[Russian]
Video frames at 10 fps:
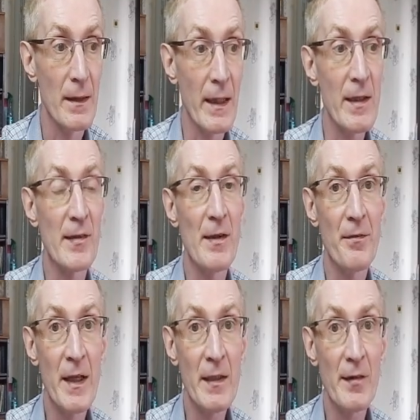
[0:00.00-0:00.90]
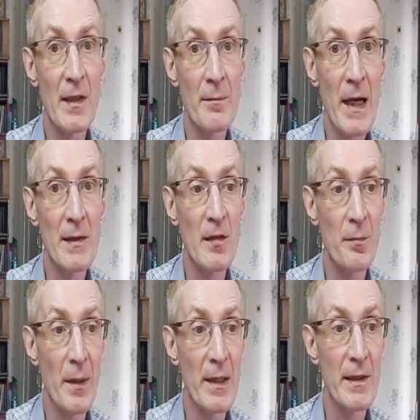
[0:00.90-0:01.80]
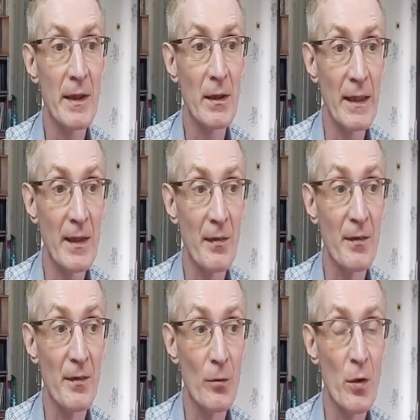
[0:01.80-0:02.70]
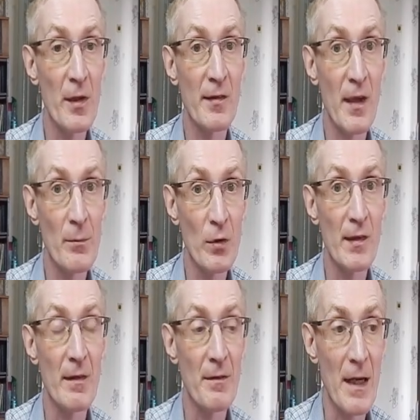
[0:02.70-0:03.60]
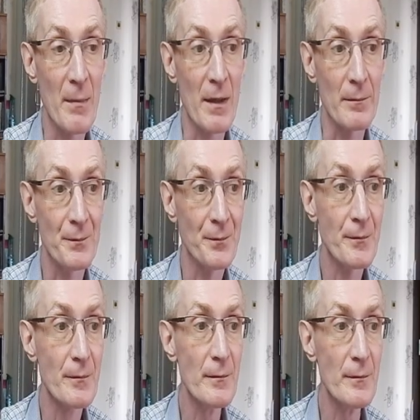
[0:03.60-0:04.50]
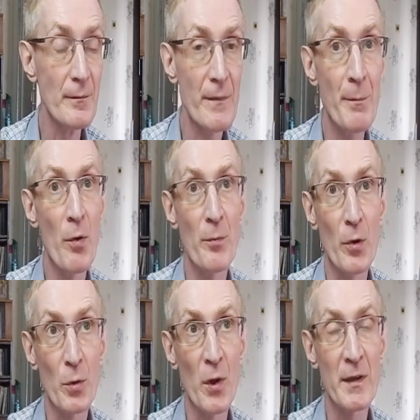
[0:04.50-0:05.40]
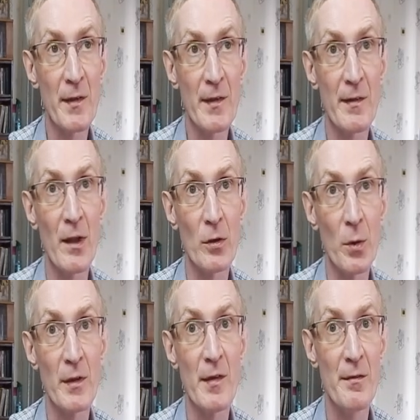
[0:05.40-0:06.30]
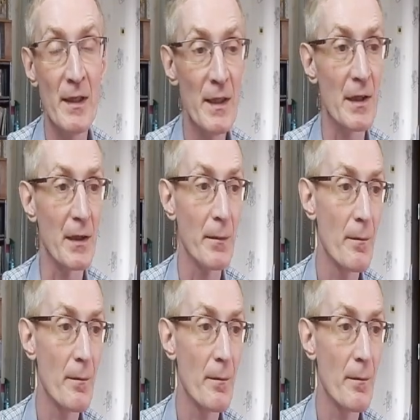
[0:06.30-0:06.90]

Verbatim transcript: А если вы не занимаетесь политикой, она вскоре займется вами. Не помню, кто это сказал, кто-то из великих.